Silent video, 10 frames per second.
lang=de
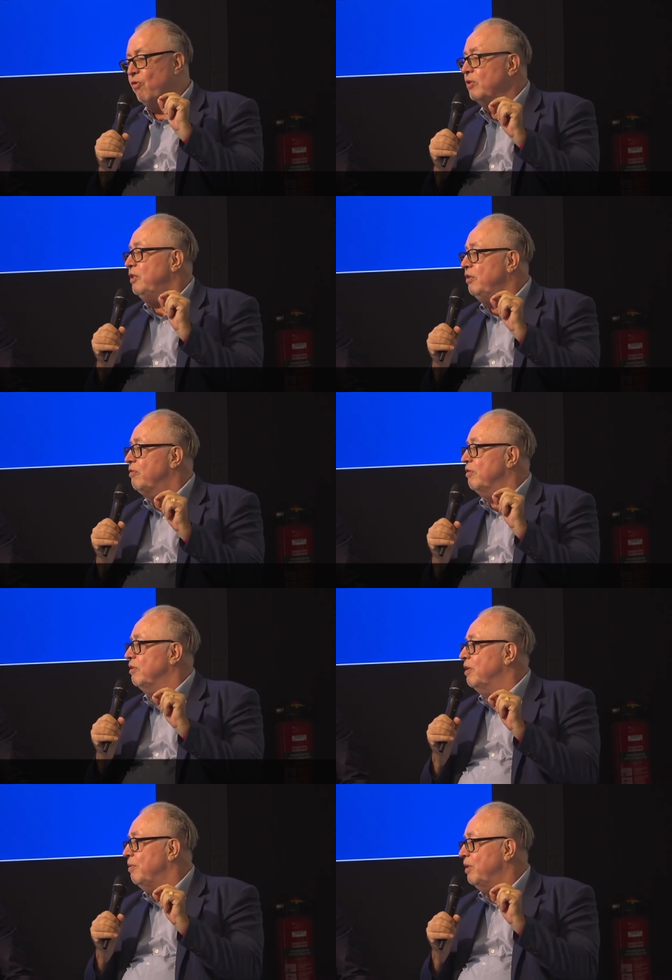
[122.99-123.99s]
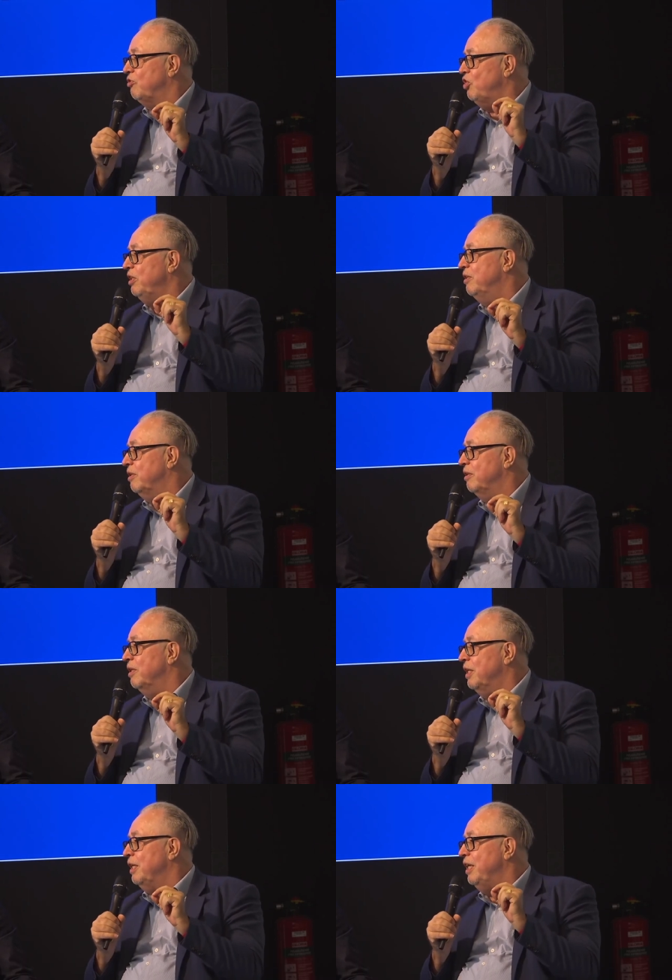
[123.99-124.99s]
von diesen
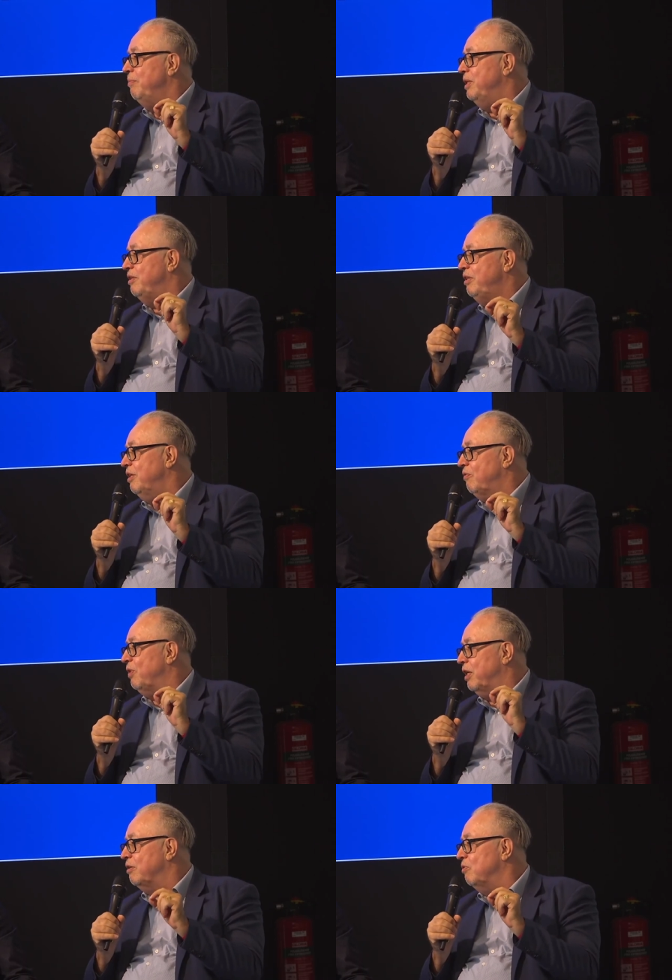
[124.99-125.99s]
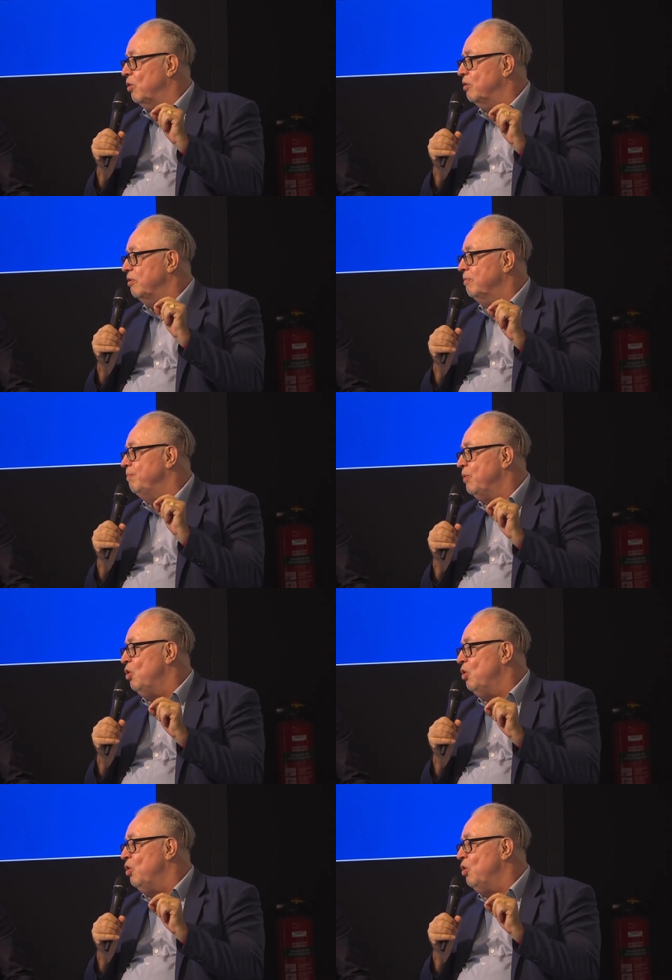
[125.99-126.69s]
Maschinen imitiert werden können.